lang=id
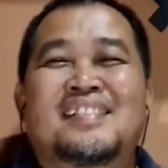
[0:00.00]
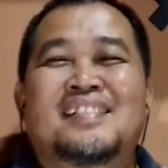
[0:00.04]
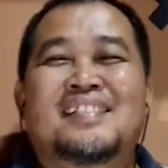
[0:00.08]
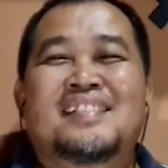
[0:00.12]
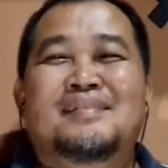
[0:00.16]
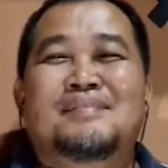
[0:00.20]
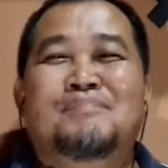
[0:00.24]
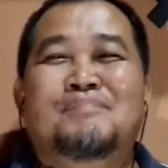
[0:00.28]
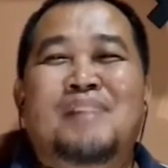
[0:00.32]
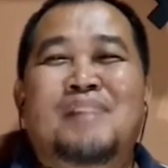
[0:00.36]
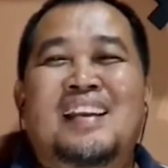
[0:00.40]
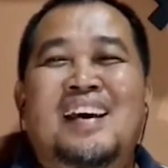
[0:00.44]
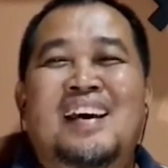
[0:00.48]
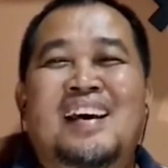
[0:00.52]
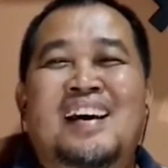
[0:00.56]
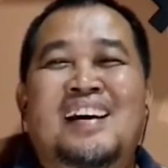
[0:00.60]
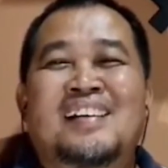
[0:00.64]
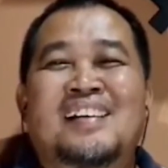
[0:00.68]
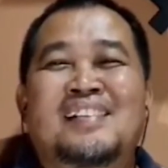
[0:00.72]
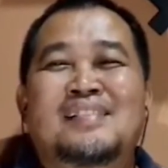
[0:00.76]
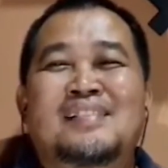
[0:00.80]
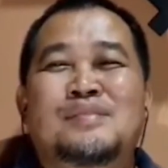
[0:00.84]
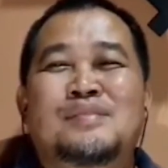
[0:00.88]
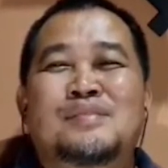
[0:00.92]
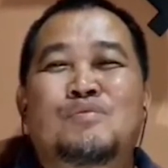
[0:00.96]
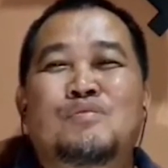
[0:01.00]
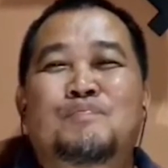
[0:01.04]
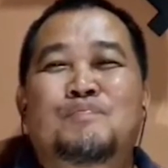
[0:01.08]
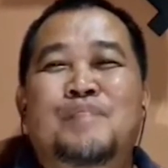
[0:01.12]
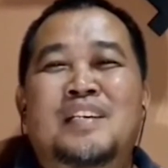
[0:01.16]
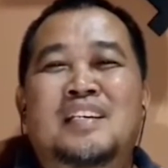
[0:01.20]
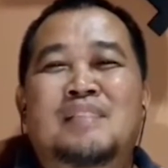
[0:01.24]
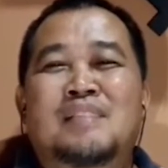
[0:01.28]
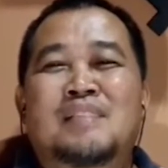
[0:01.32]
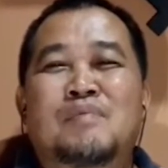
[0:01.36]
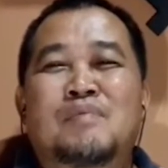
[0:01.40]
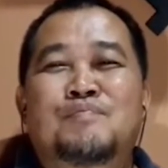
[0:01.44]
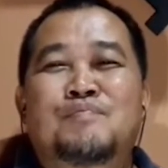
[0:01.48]
malah dulu
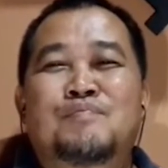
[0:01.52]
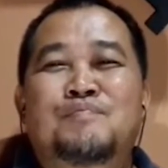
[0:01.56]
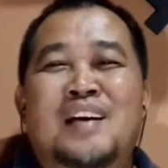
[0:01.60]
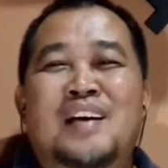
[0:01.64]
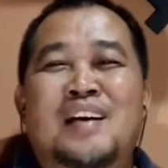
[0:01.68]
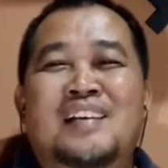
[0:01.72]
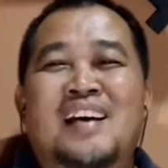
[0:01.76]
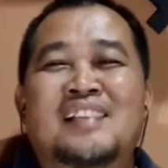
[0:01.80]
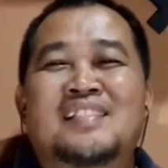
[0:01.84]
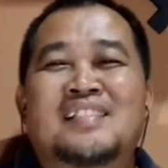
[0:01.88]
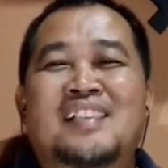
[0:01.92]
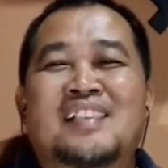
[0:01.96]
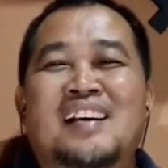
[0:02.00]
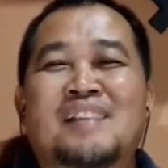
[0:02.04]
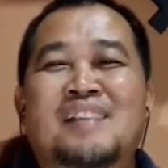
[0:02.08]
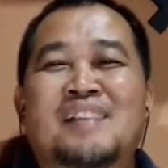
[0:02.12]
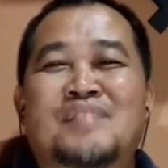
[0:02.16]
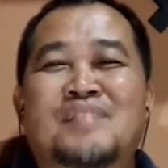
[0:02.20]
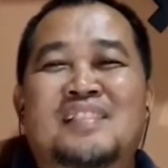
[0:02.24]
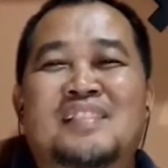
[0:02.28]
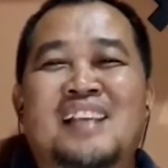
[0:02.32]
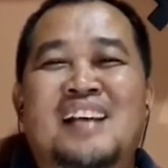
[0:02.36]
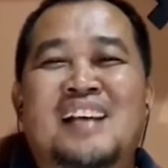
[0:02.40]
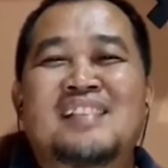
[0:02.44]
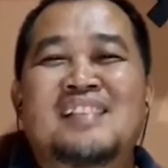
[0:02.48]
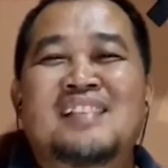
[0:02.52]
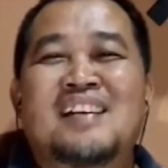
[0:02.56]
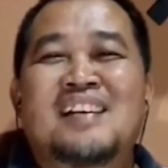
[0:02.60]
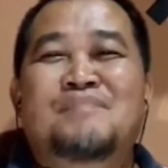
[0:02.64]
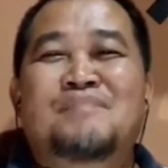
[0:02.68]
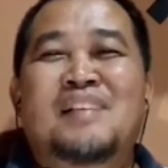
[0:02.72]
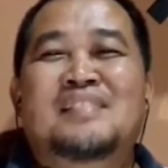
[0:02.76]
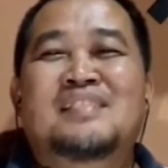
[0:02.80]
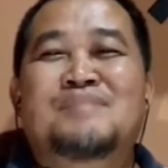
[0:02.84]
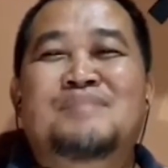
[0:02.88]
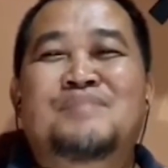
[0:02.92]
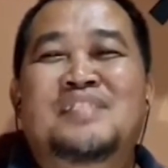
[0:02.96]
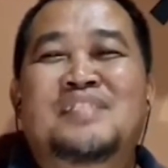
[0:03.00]
pengen membubarkan, sekarang bertanya
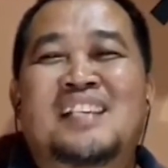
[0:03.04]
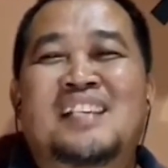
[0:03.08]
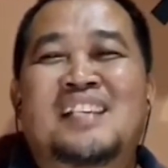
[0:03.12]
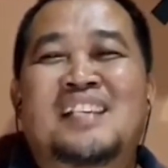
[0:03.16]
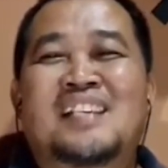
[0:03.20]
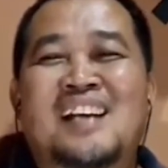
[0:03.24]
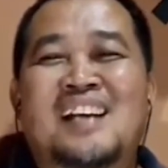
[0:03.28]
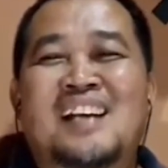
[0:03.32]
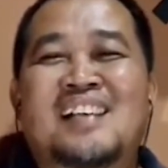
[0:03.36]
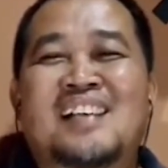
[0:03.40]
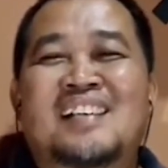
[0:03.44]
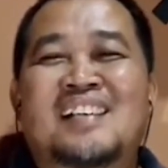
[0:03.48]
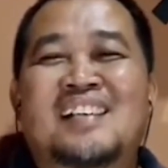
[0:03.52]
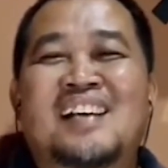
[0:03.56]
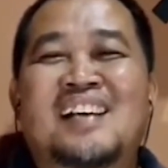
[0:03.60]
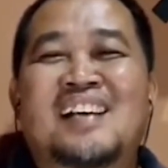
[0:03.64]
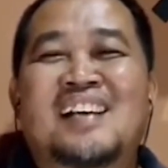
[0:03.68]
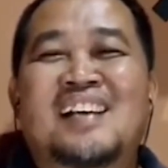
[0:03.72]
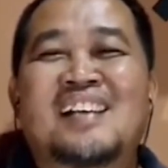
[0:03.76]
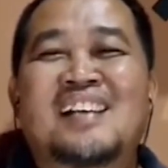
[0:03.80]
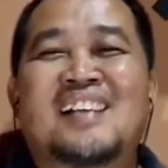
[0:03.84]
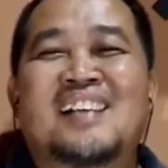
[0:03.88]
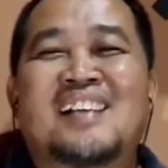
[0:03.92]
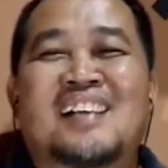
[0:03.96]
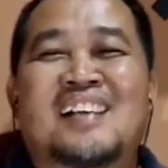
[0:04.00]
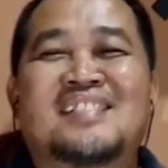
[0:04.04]
masih bisa diandalkan nggak.